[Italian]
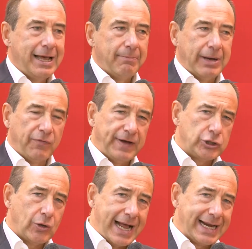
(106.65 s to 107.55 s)
ma lo
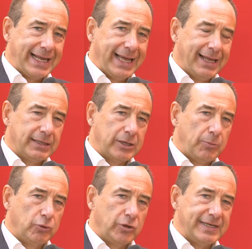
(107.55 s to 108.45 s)
faccio anche da un
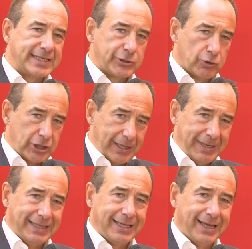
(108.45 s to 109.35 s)
punto di vista
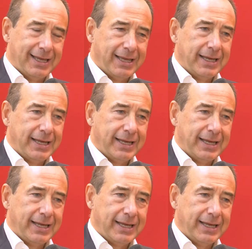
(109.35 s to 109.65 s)
socialmente,